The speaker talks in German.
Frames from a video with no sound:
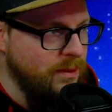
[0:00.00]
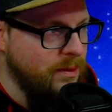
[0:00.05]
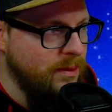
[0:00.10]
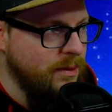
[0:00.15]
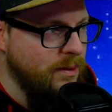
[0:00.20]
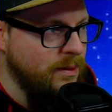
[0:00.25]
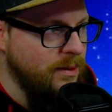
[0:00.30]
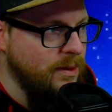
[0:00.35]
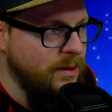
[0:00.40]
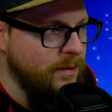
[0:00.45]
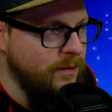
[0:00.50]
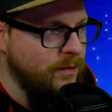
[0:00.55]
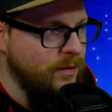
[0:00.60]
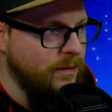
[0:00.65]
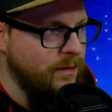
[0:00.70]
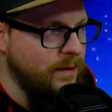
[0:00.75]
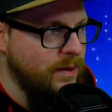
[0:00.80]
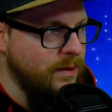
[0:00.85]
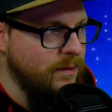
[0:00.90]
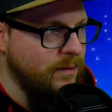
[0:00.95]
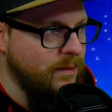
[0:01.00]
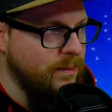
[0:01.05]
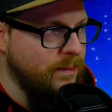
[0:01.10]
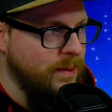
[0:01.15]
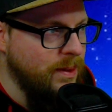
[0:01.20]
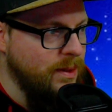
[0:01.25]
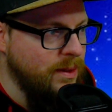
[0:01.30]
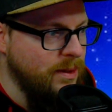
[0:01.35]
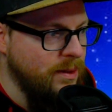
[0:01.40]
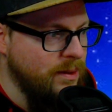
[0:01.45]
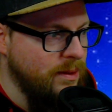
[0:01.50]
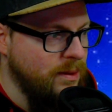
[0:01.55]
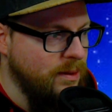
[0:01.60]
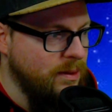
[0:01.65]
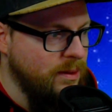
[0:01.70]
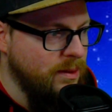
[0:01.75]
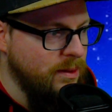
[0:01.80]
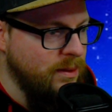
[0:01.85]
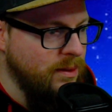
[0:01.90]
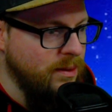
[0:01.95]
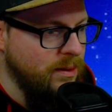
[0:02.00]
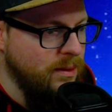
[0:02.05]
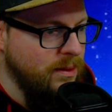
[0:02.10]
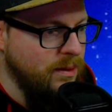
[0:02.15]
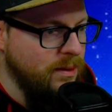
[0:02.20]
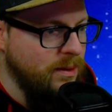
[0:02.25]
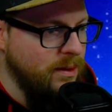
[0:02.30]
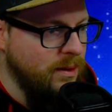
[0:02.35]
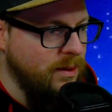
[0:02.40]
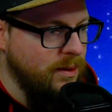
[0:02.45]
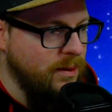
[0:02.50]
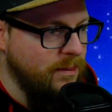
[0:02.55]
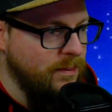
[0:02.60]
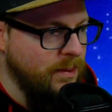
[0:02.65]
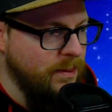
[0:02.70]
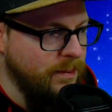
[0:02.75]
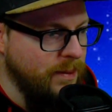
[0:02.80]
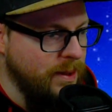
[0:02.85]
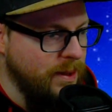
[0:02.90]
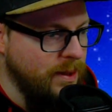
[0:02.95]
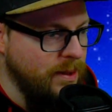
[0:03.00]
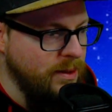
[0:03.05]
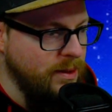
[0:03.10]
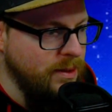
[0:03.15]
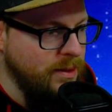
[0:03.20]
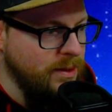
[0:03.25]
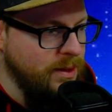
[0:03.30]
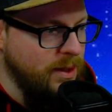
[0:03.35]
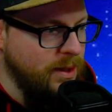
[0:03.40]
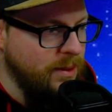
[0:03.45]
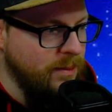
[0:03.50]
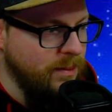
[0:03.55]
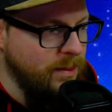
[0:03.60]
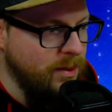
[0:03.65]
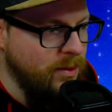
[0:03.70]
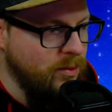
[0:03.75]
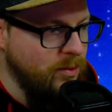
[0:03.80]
Aber ah, dafür werden wir mal ähm, jemand anderes reinbringen.